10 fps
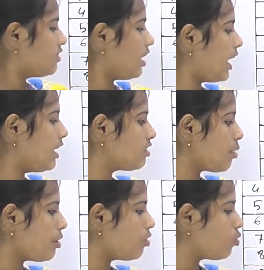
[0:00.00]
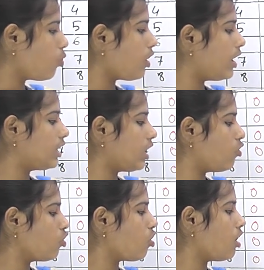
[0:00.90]
যে এইটা আমার রো আর এটা
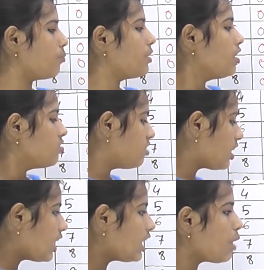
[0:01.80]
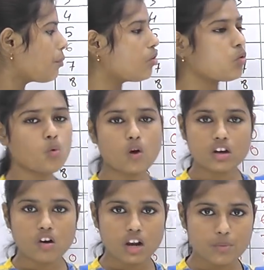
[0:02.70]
হলো কলাম যেখানেই আমার রো
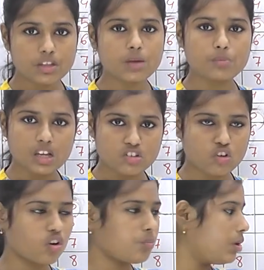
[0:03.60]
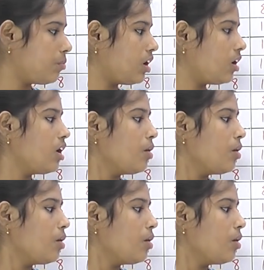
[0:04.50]
আর কলাম গিয়ে মিট করবে বা